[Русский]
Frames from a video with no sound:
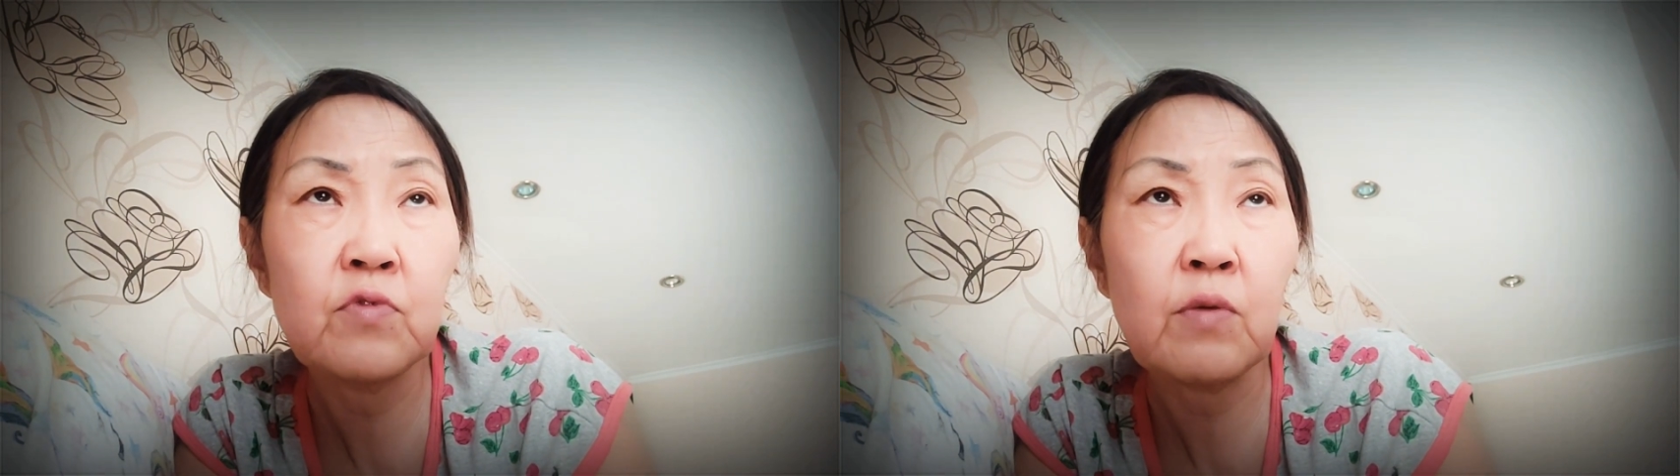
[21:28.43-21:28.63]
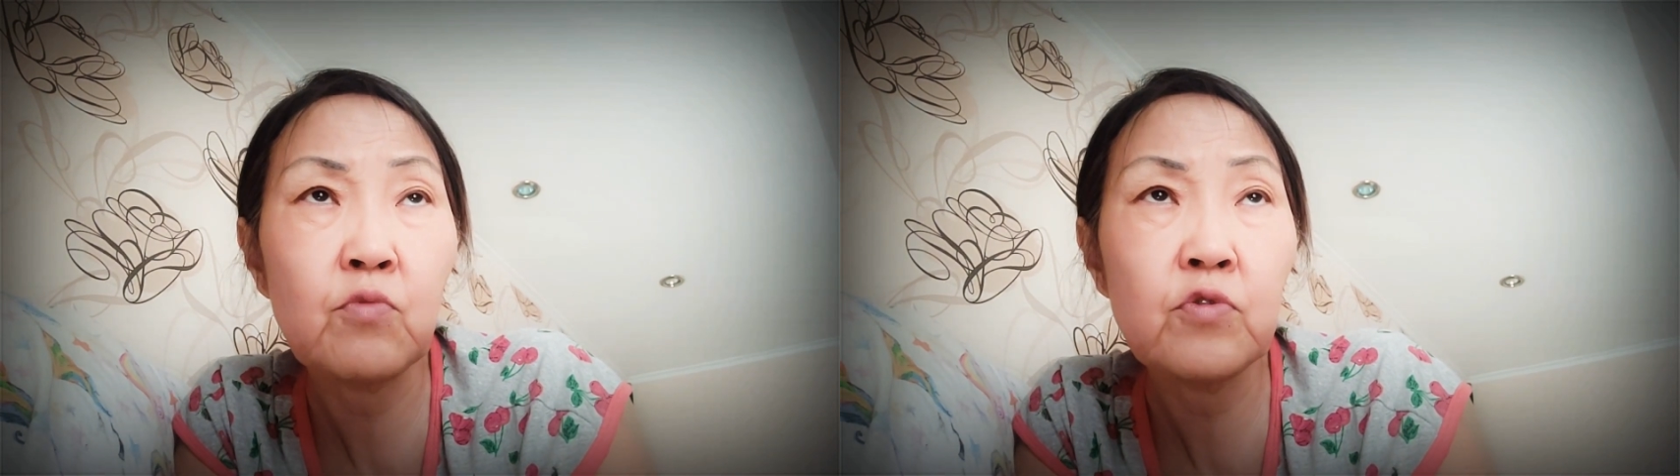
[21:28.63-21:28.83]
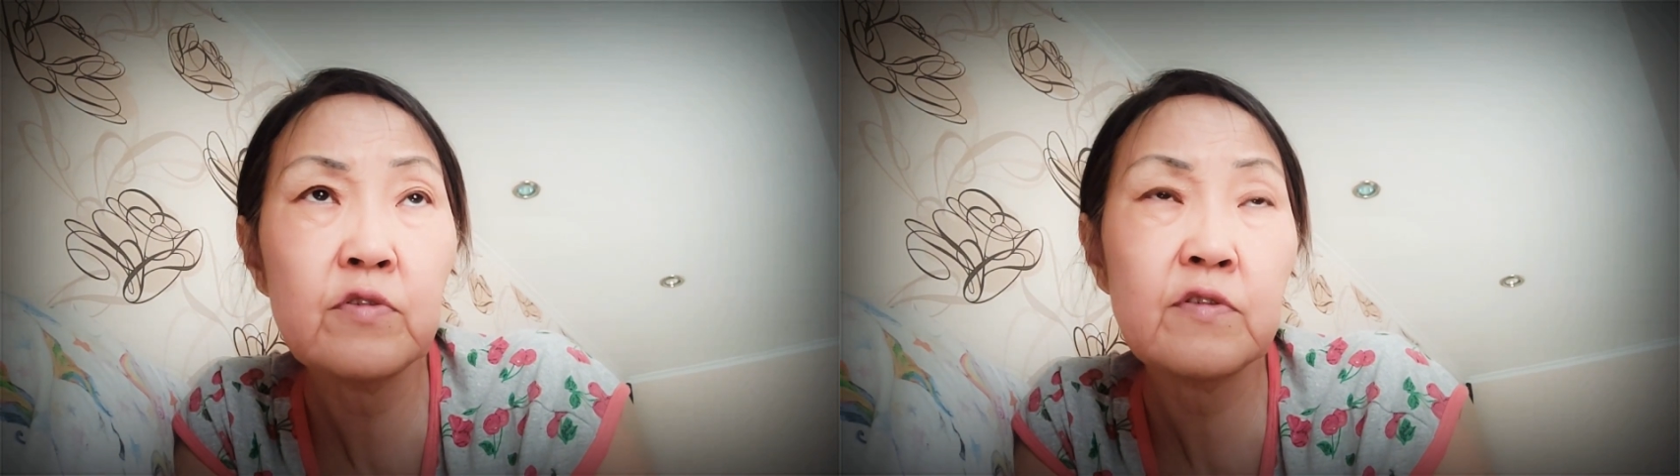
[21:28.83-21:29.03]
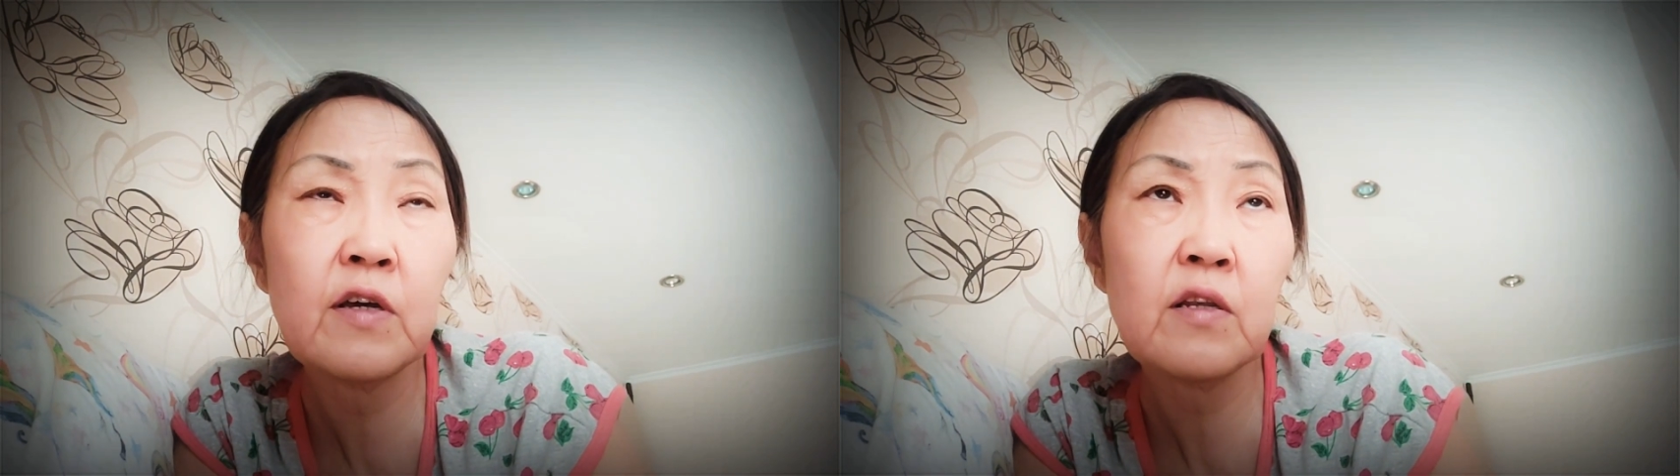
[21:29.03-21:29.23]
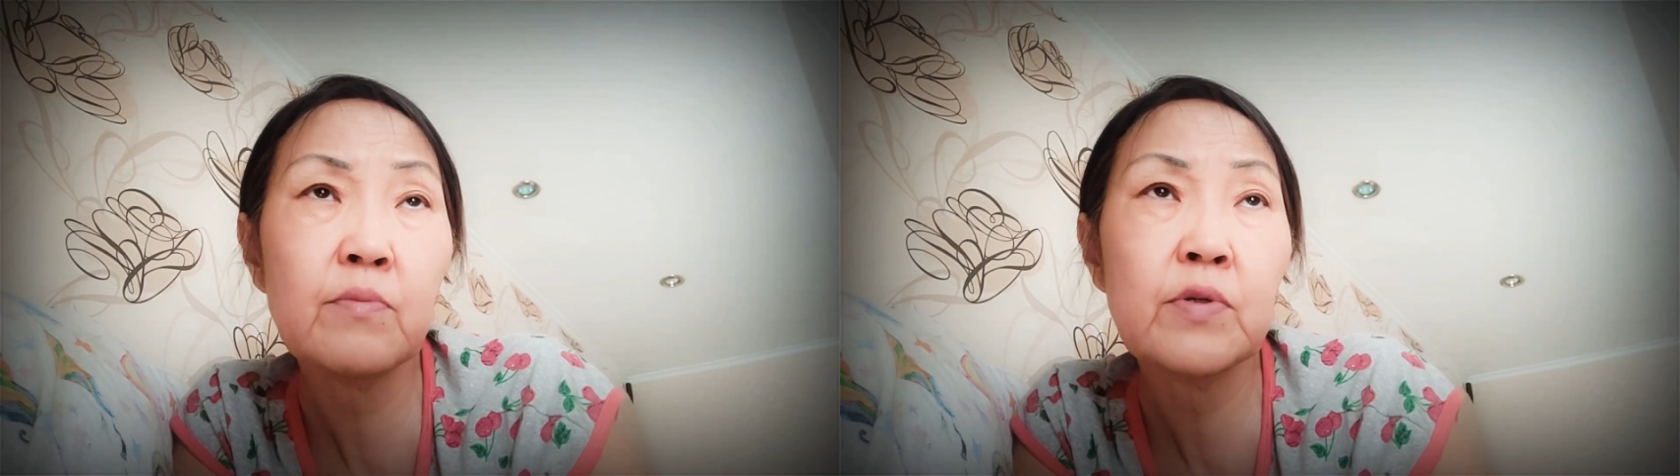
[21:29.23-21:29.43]
на мой
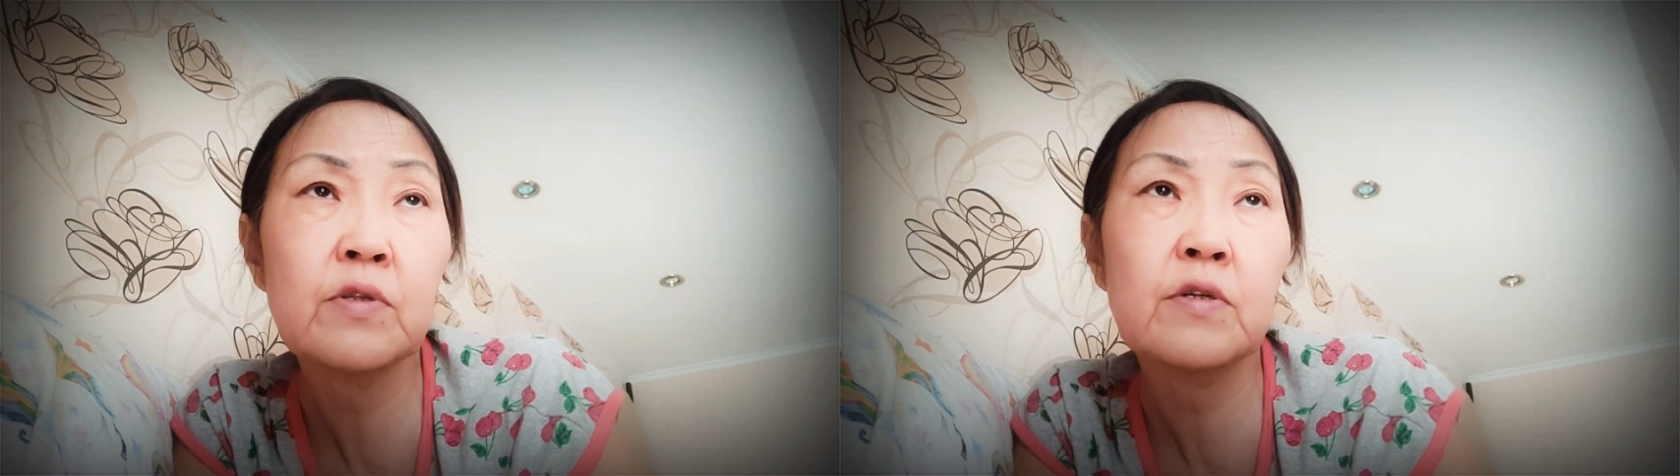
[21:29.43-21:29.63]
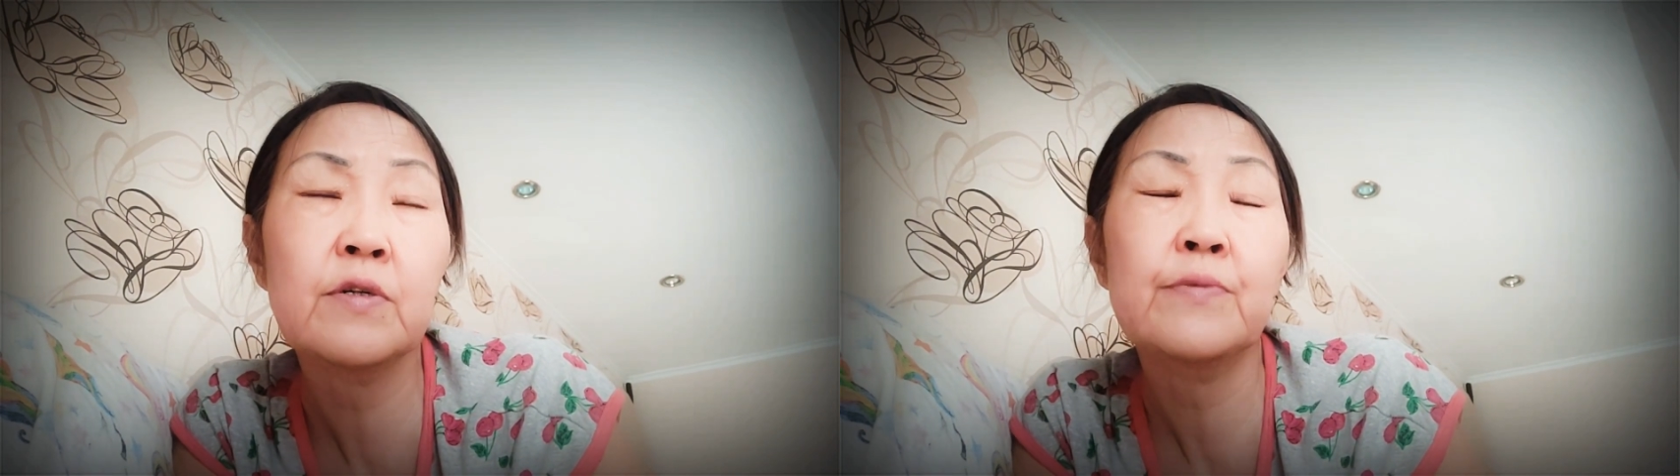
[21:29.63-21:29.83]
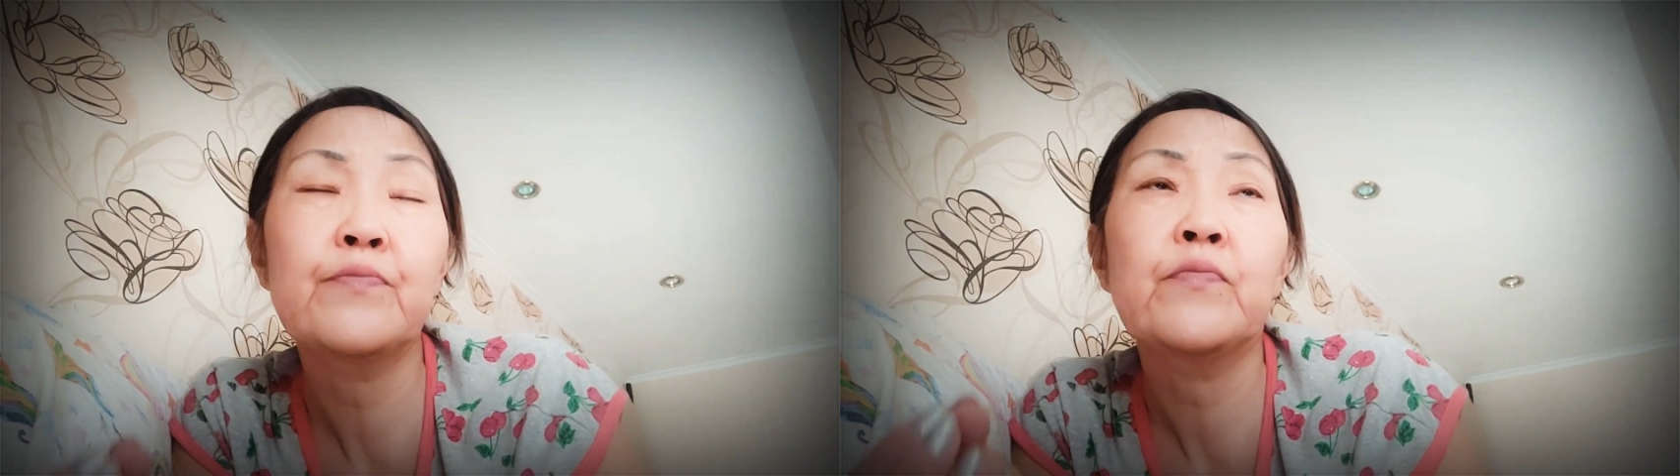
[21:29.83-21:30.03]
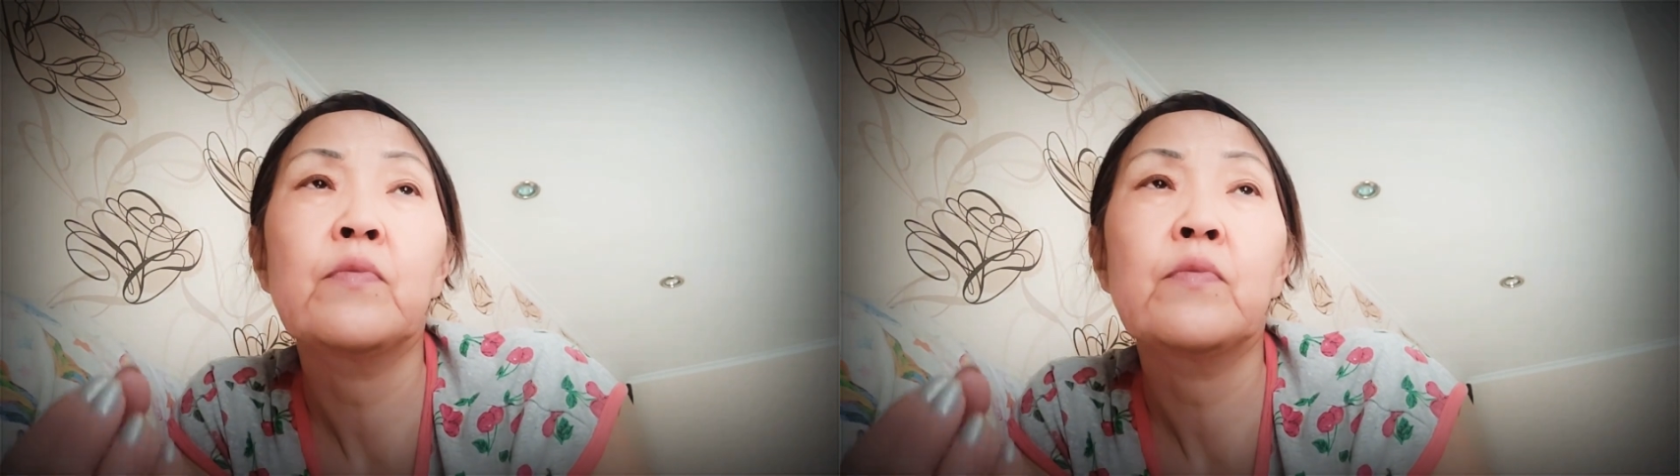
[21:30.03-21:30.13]
заработок